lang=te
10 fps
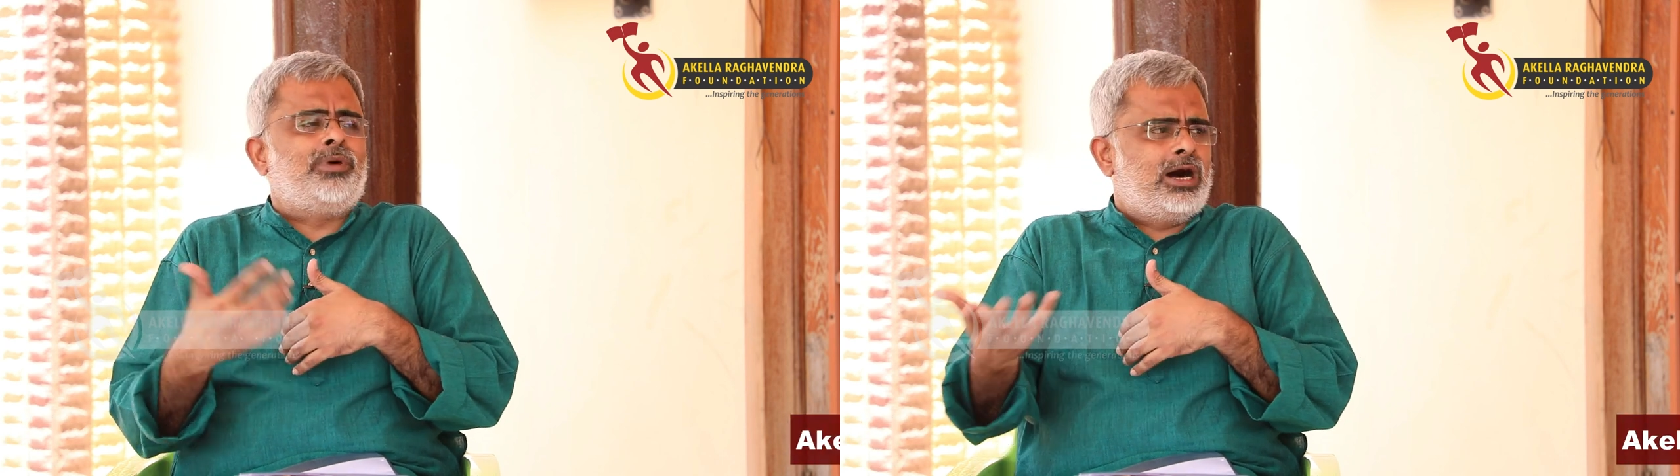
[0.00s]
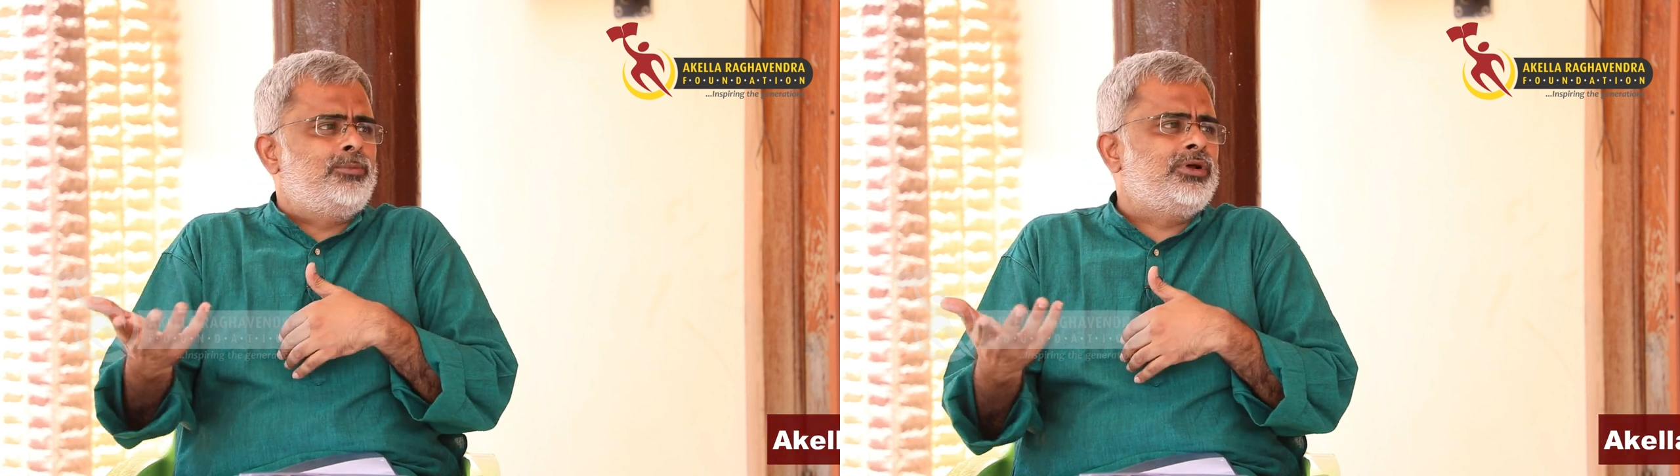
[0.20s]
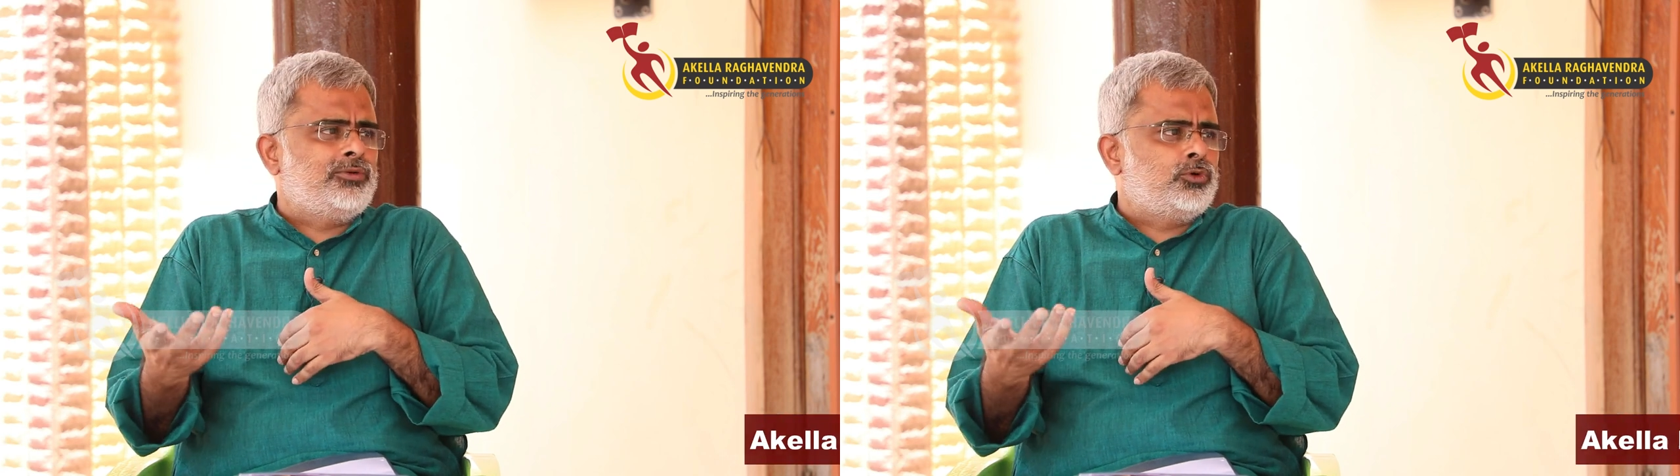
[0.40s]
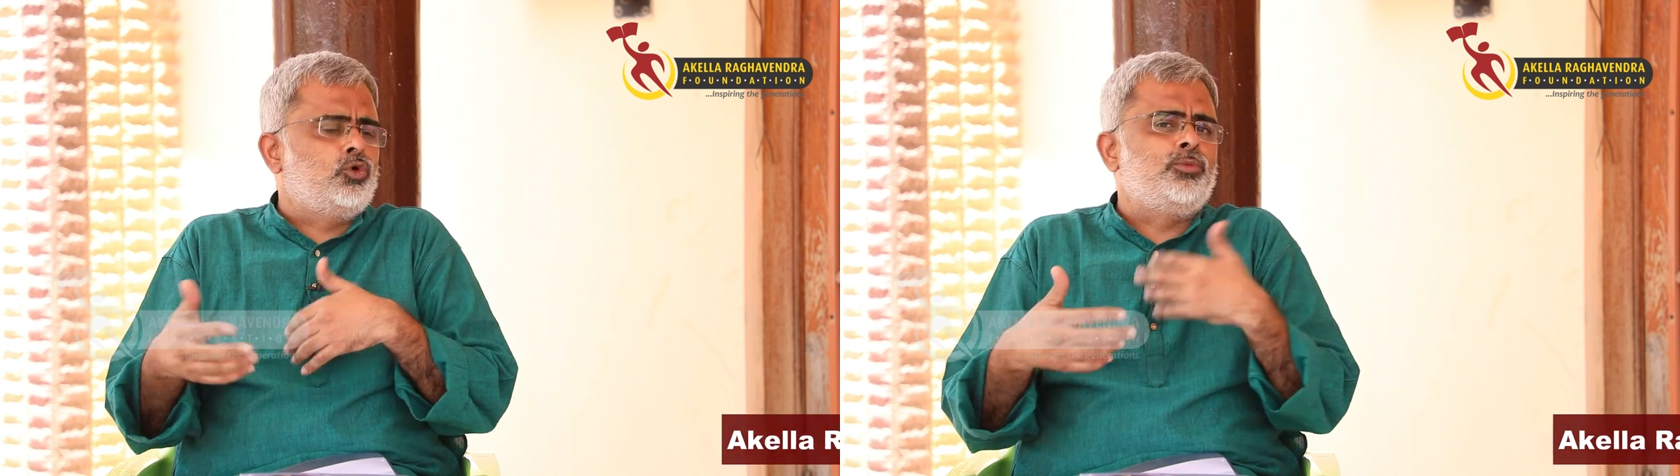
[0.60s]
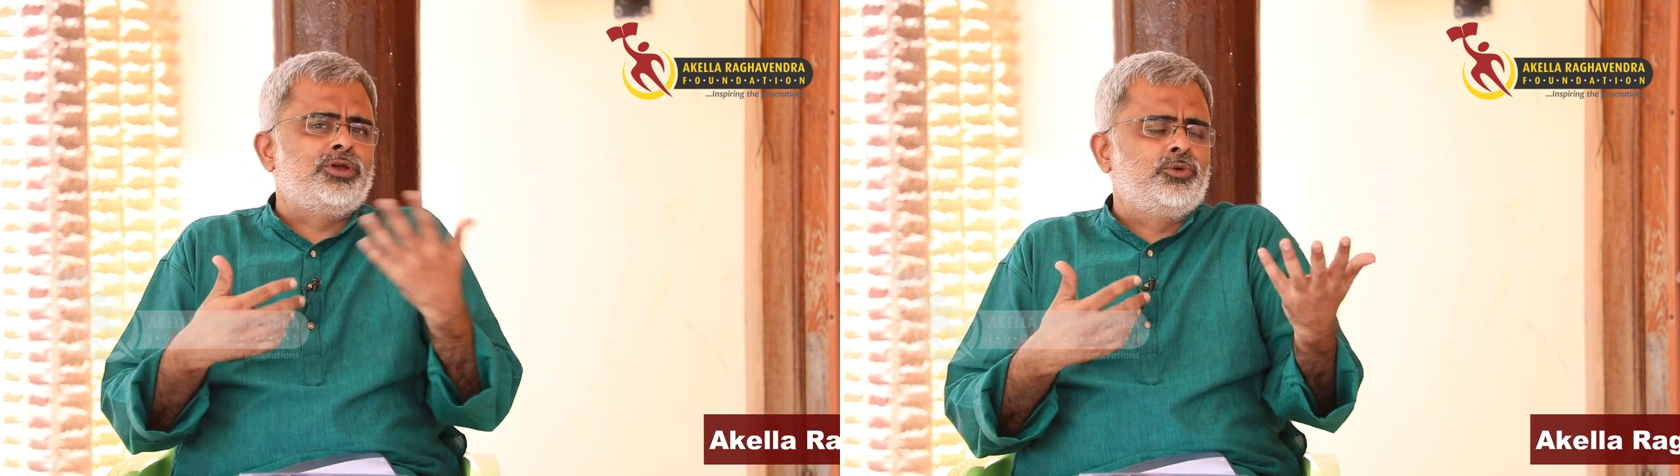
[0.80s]
బాబర్
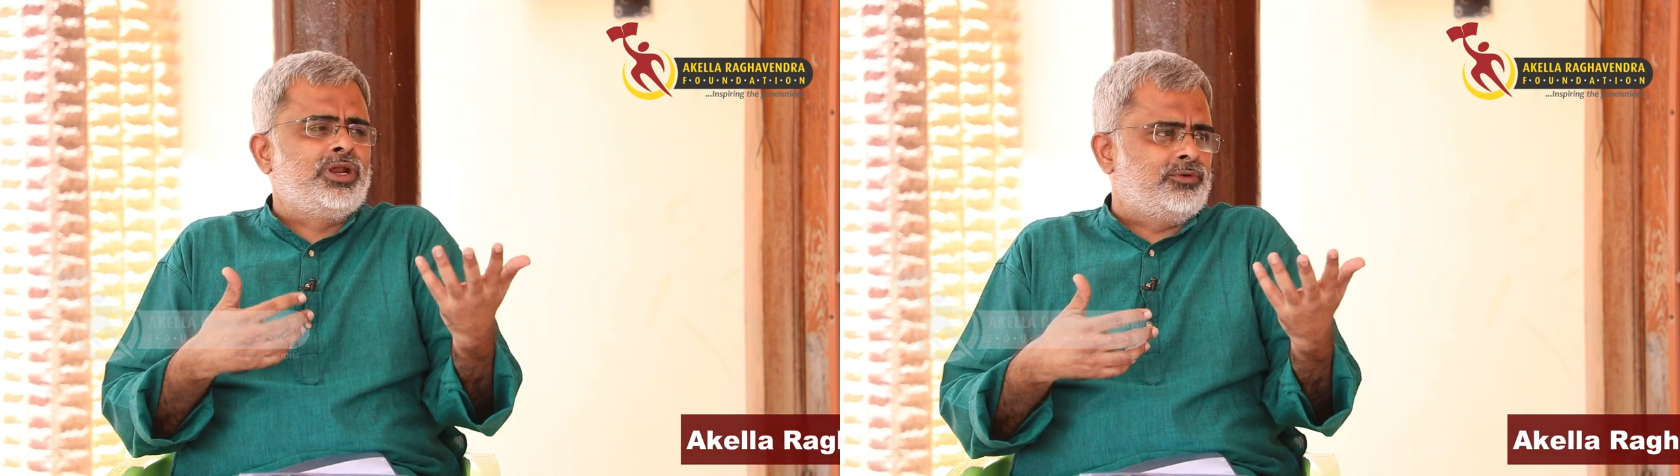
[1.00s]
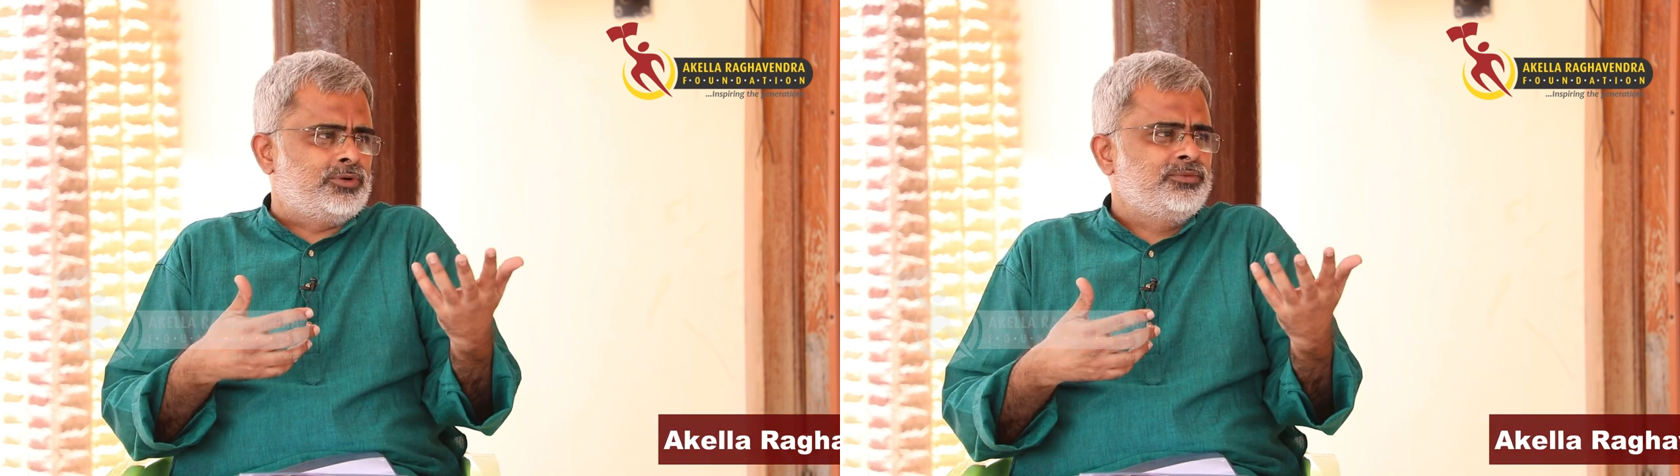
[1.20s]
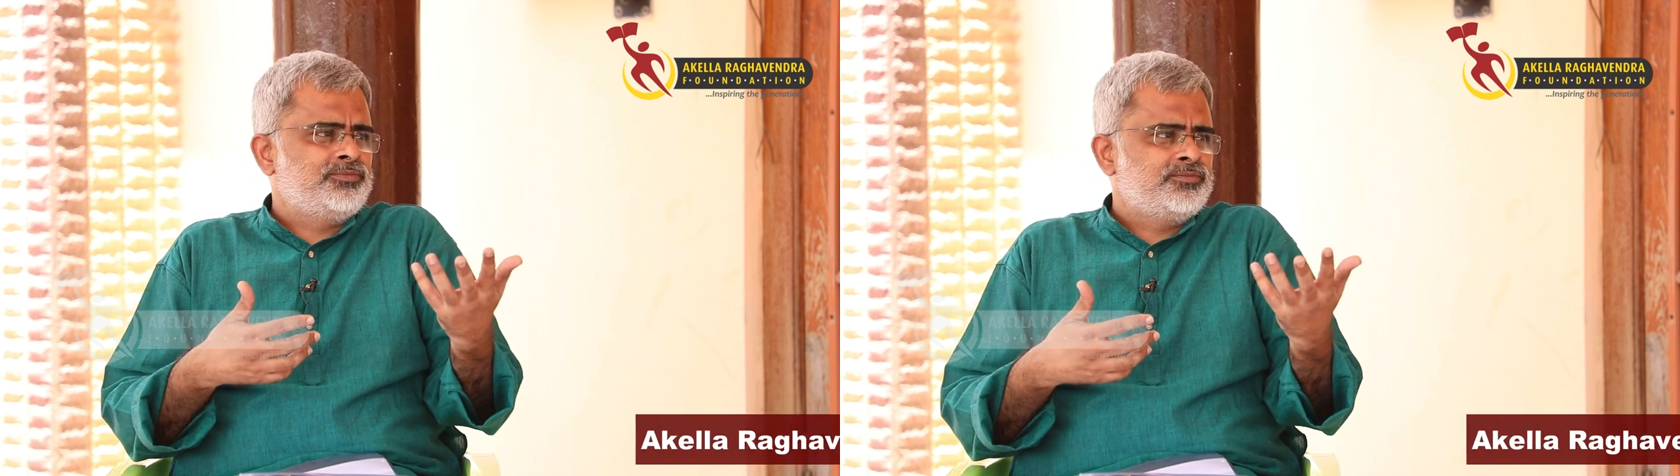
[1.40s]
ఎవరు హుమయూన్ ఎవరు